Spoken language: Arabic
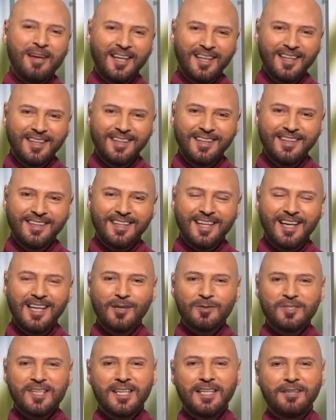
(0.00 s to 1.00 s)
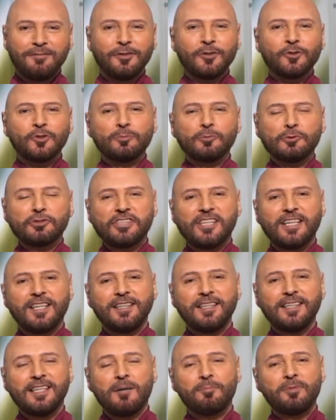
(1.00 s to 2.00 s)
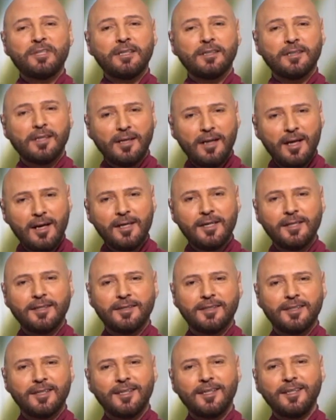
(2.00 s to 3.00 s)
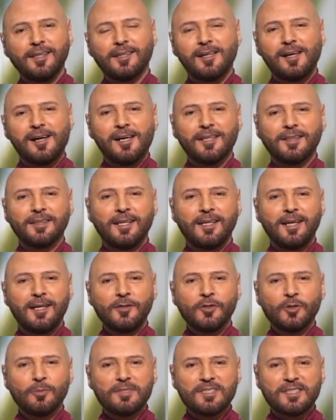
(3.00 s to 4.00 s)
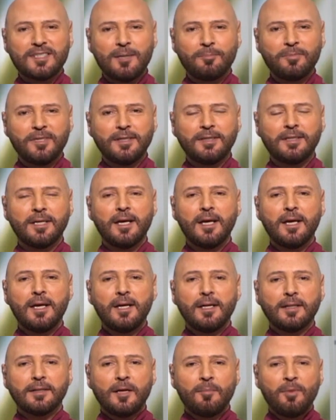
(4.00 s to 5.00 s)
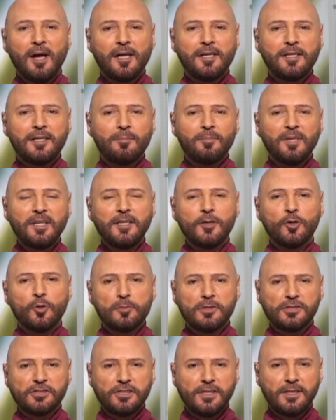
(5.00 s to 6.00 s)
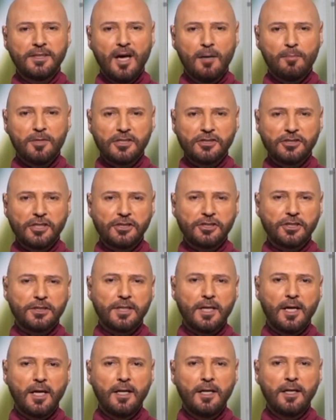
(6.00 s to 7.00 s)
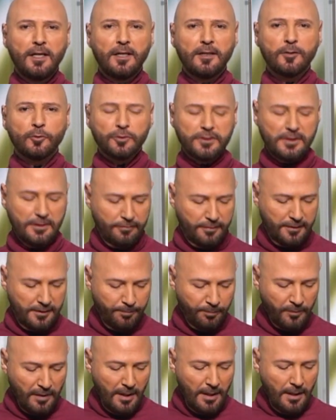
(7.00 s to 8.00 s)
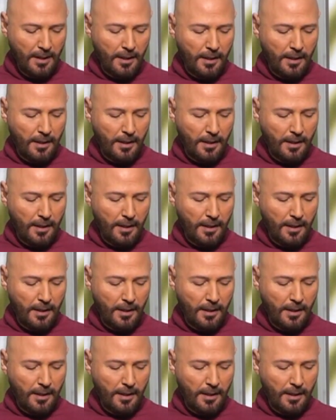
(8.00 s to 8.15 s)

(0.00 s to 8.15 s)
صباح الخير اهلا وسهلا فيكم مشاهدينا بانطلاقه لقاءاتنا لليوم السبت طبعا من يوم جديد عبر شاشه الاو تي في.